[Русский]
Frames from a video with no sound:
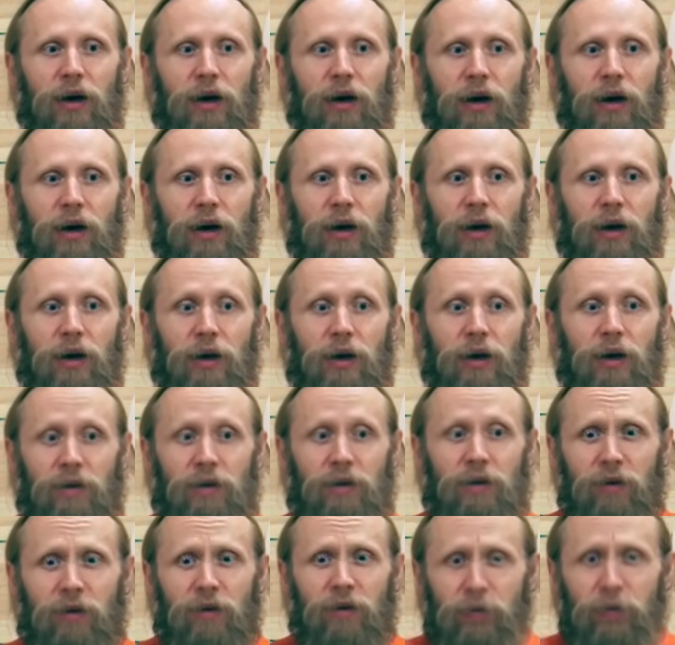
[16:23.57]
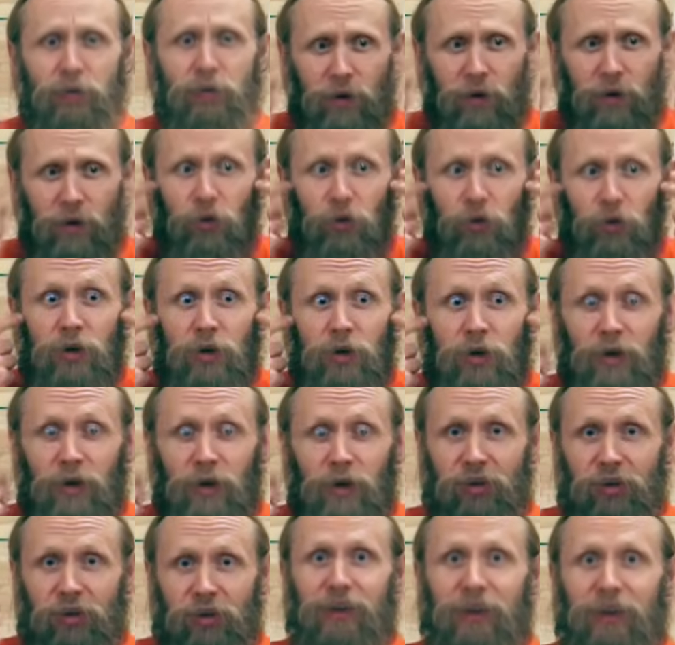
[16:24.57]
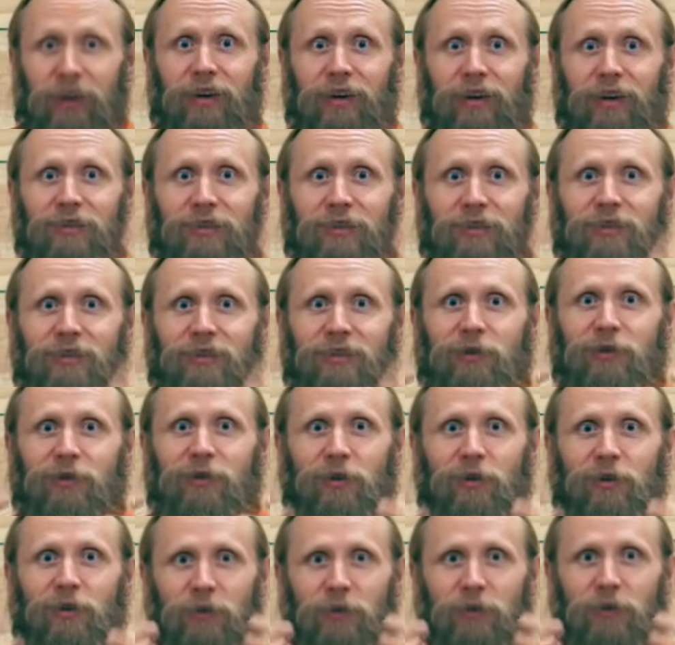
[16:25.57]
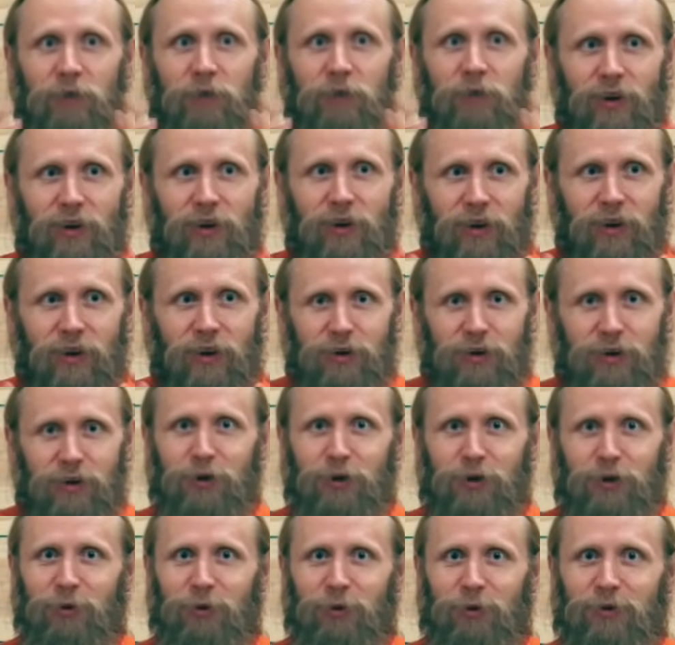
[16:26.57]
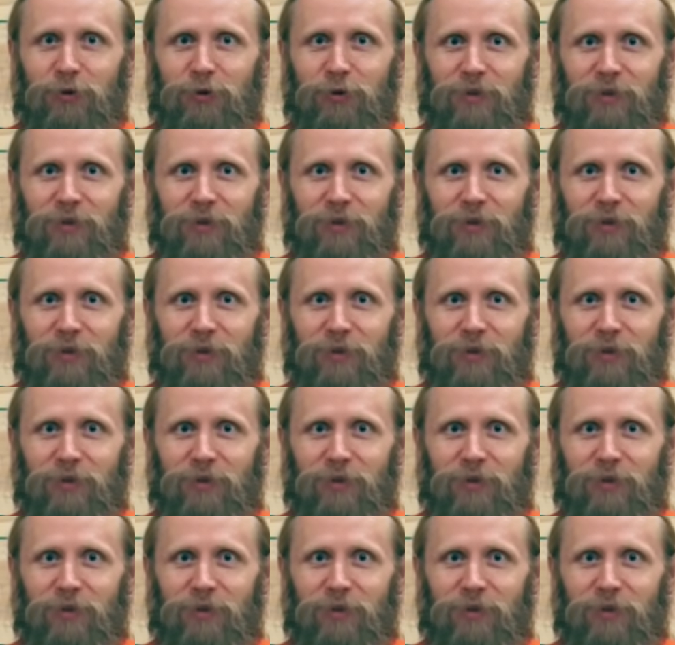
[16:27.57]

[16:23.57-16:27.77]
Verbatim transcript: а это на самом деле внутреннее зрение. Видеть истину.